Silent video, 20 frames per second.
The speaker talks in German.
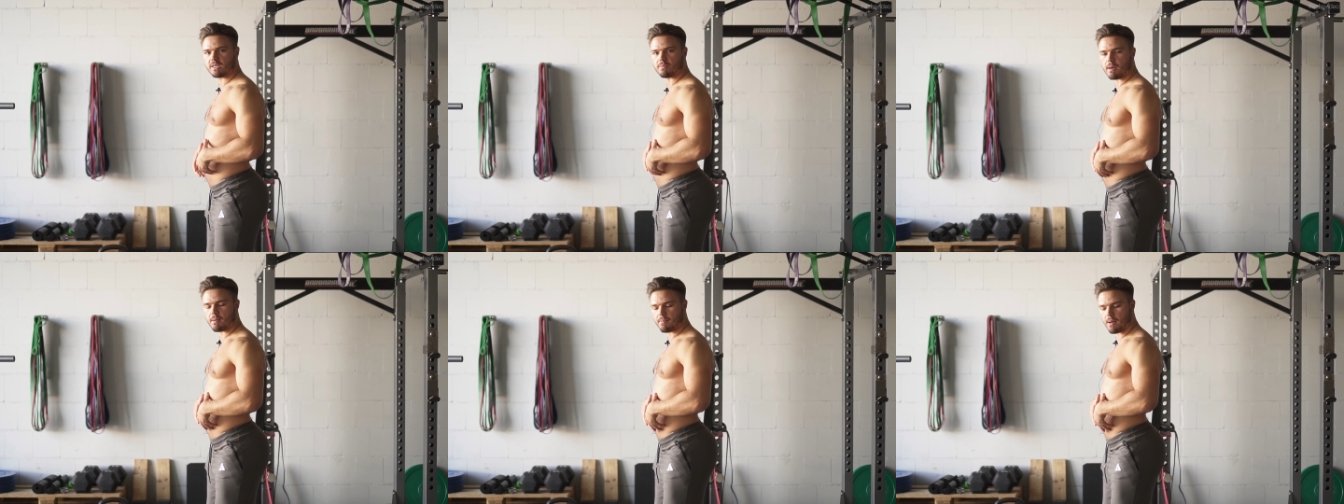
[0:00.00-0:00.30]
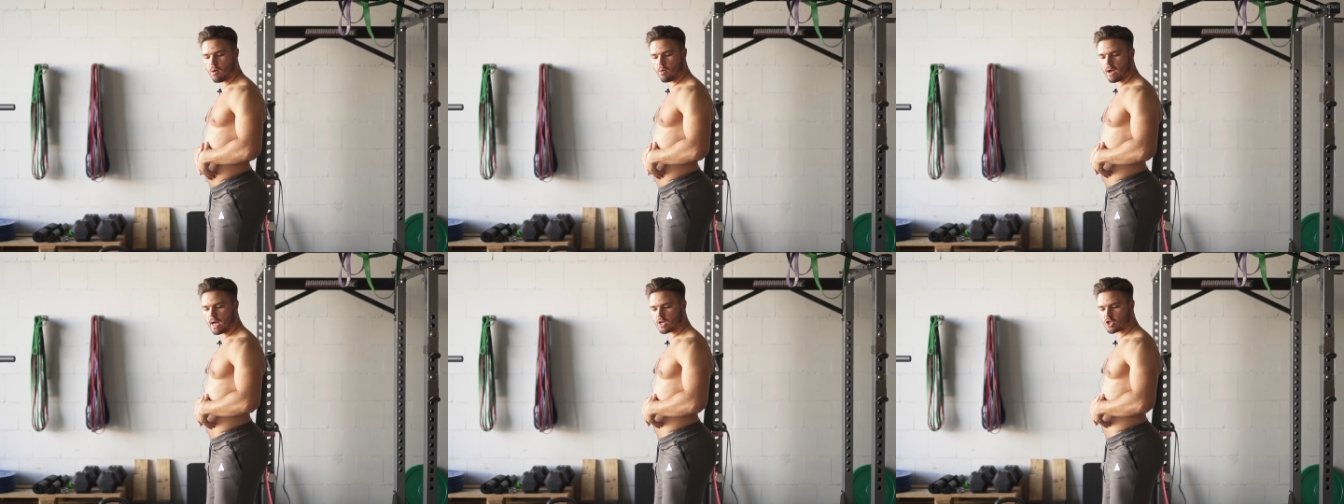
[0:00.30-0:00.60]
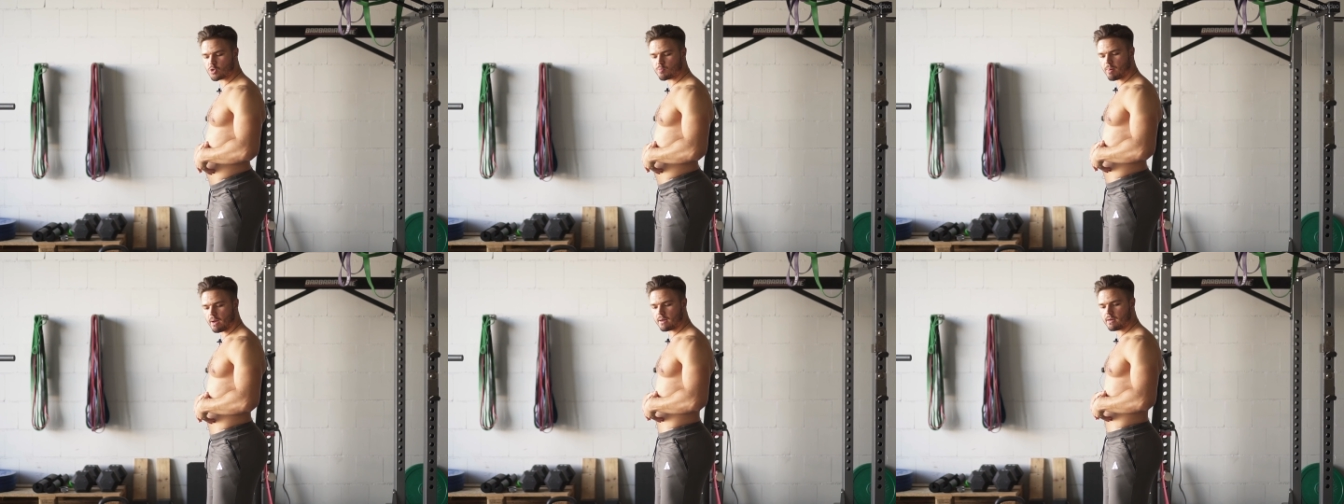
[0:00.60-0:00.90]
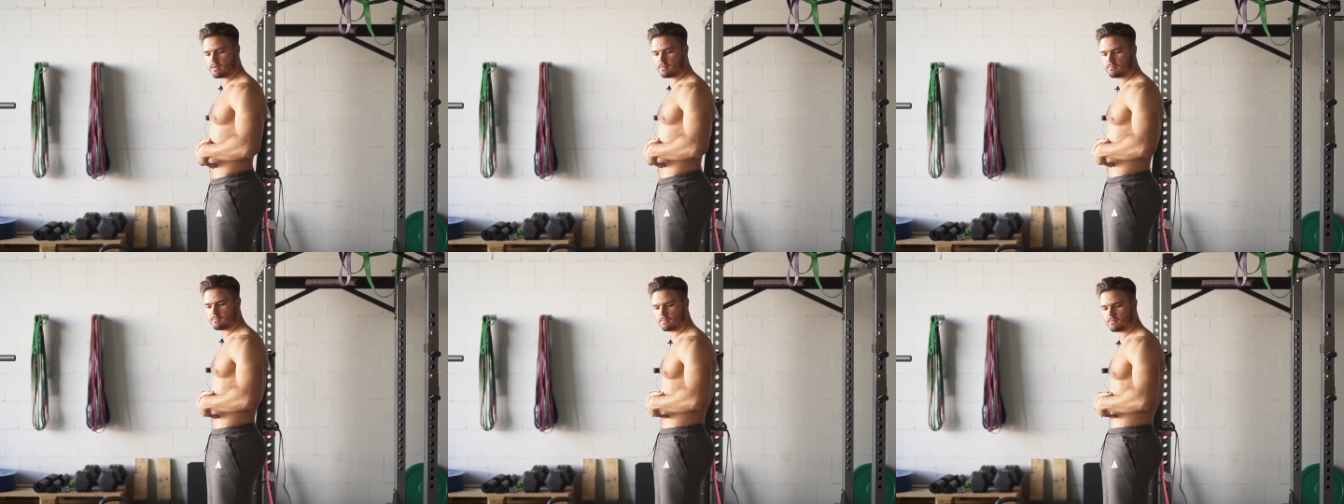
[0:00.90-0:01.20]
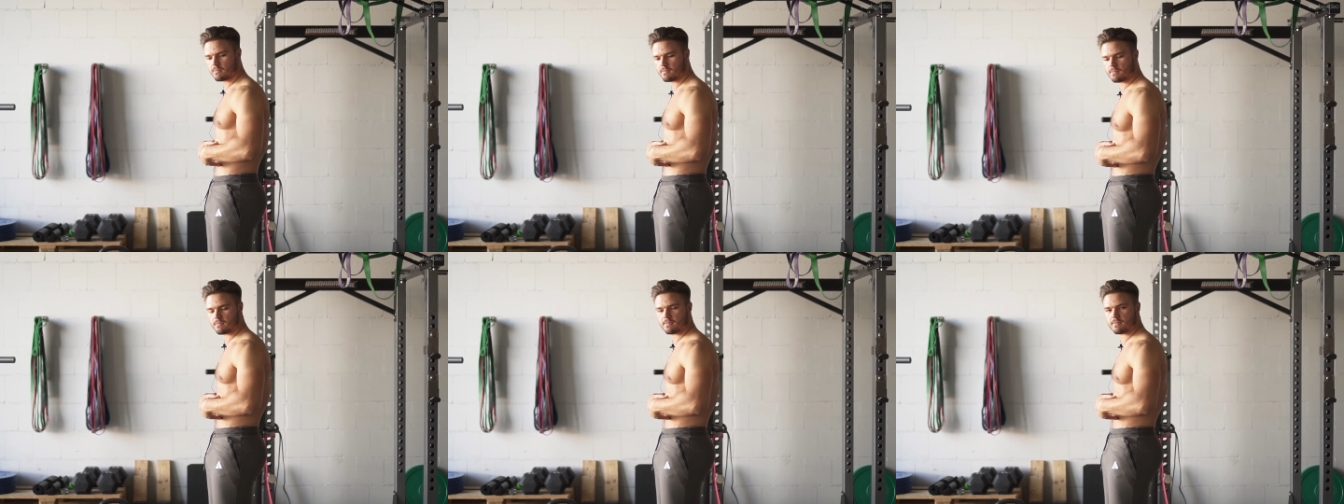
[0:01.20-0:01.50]
ich meinen Bauch anspanne,
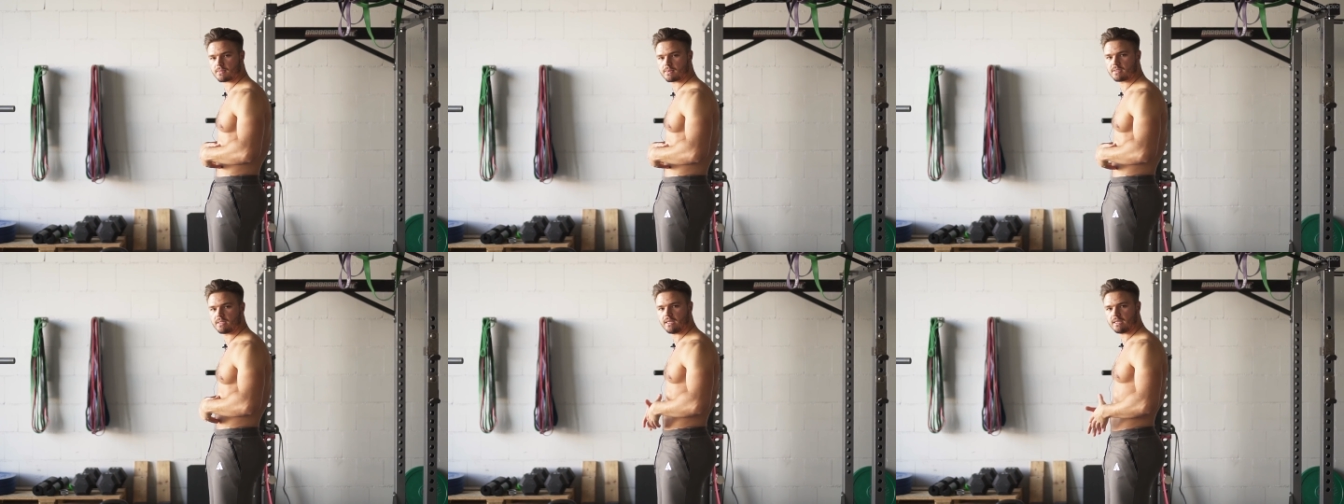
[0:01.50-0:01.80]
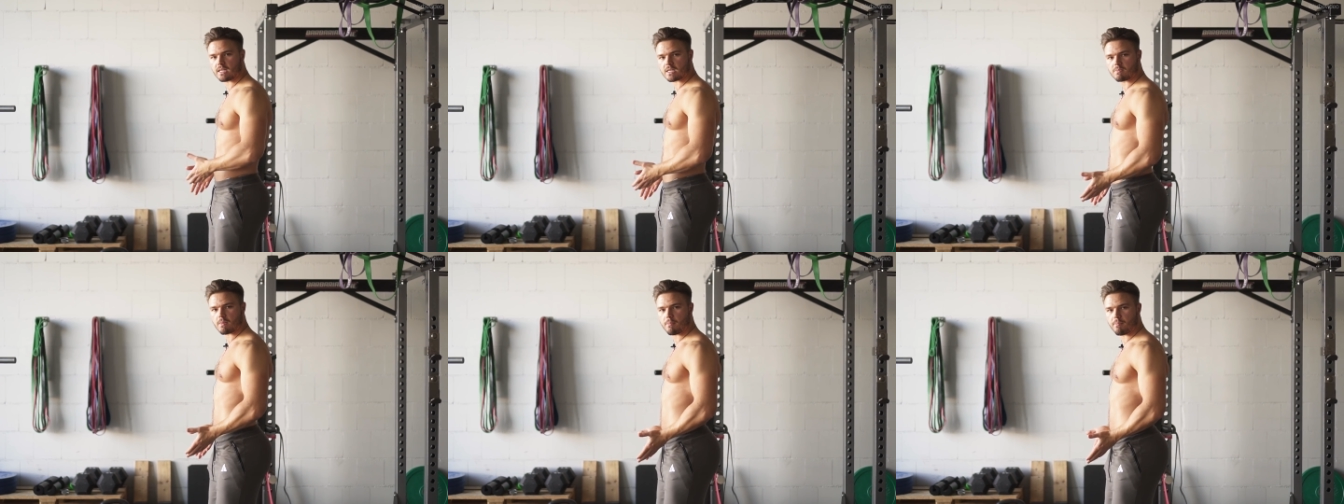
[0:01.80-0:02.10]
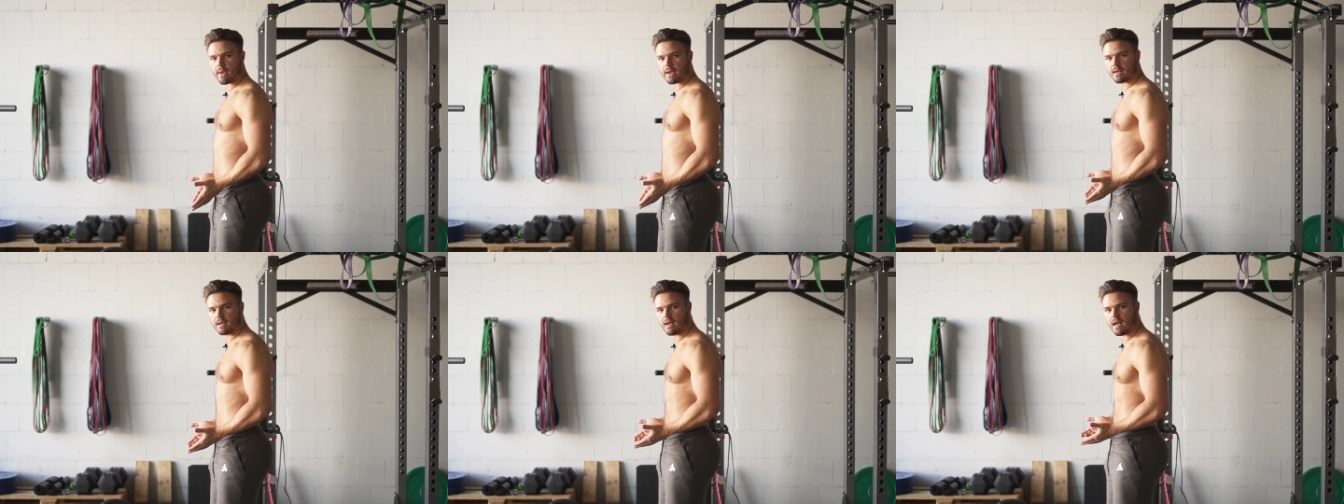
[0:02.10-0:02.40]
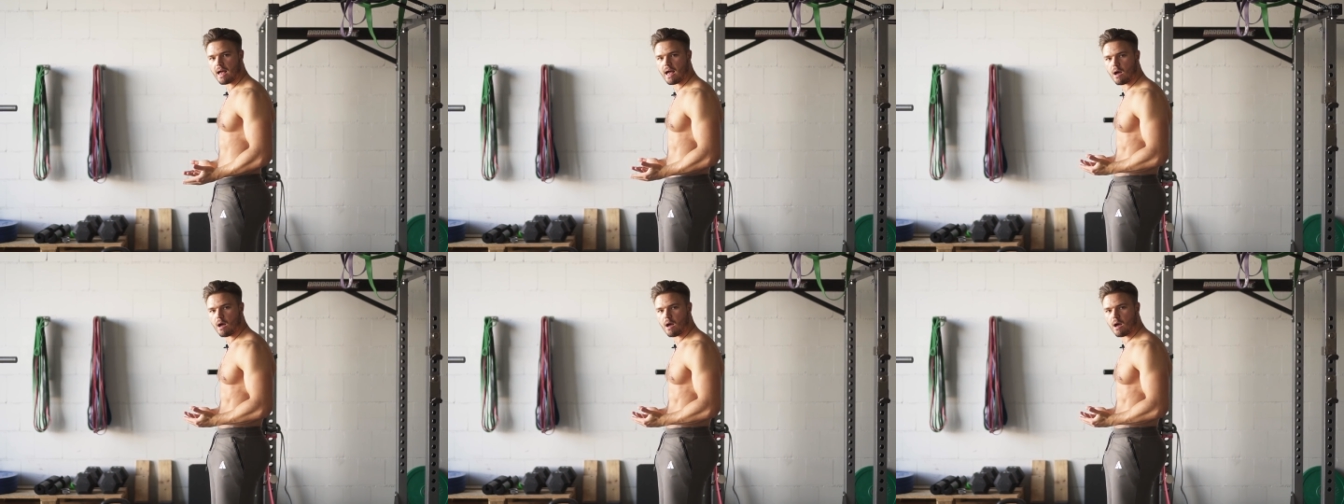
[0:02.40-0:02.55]
zieht das mein Becken